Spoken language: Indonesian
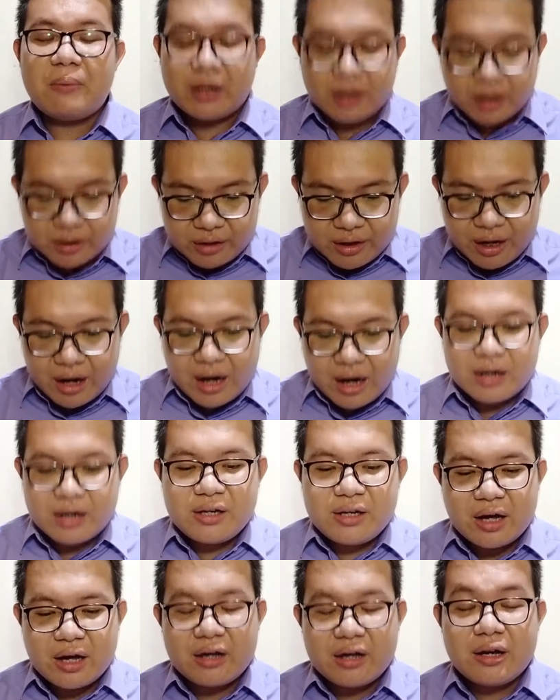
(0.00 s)
mereka
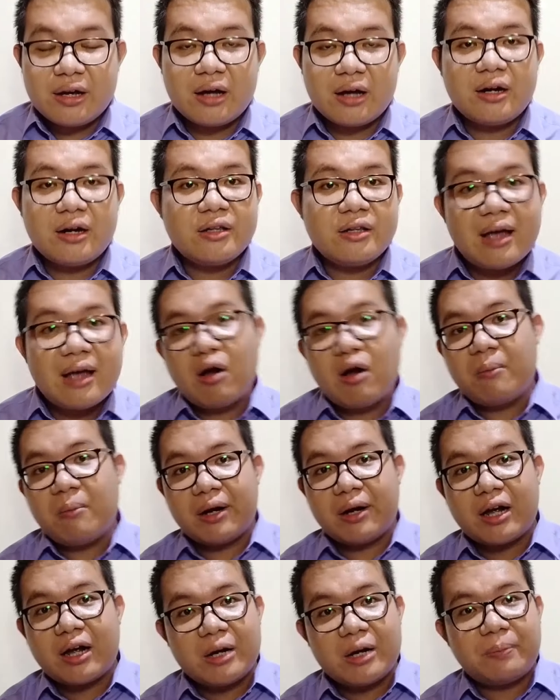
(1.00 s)
dianiaya, dan nyawa
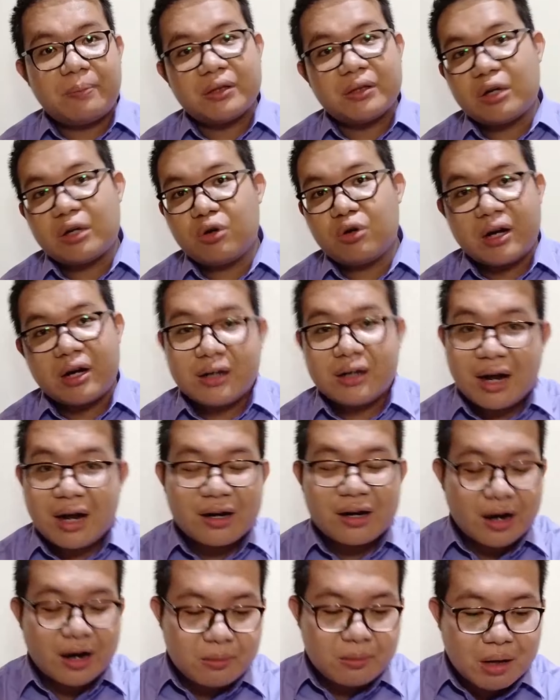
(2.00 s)
mereka dipertaruhkan
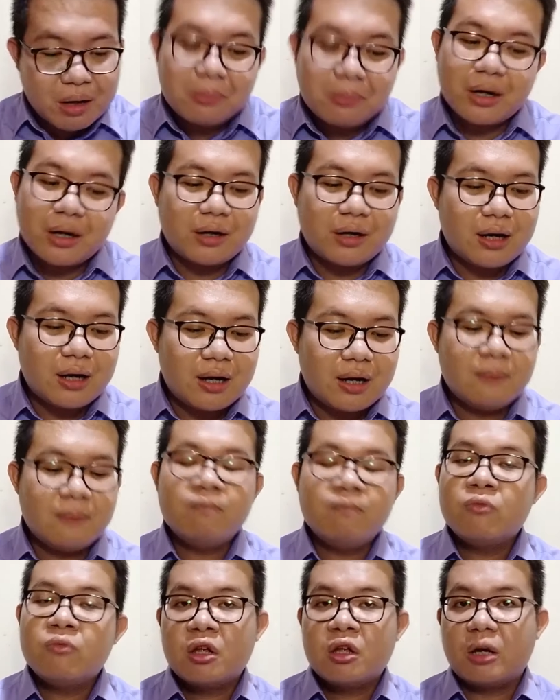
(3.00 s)
karena iman mereka
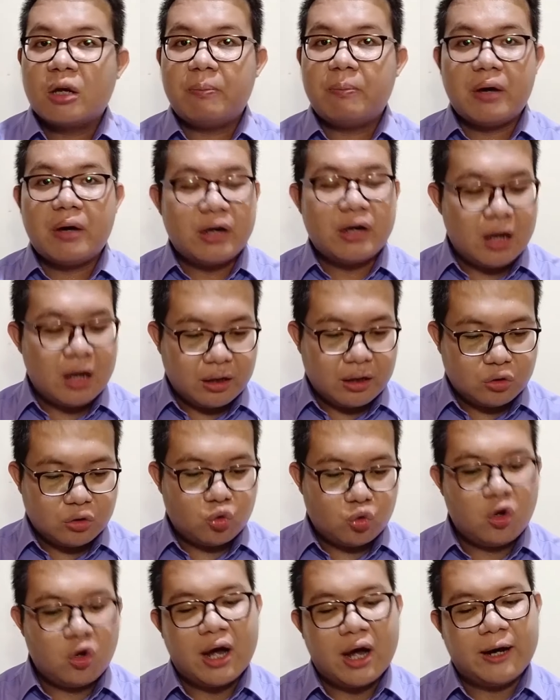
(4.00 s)
kepada
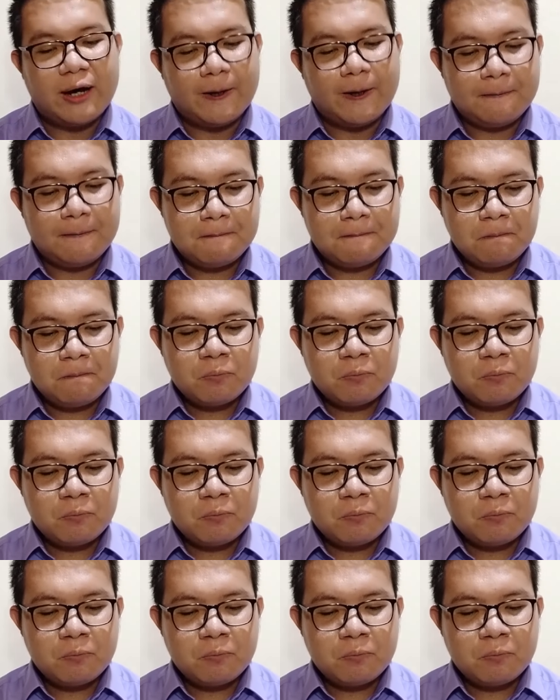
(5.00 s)
Tuhan.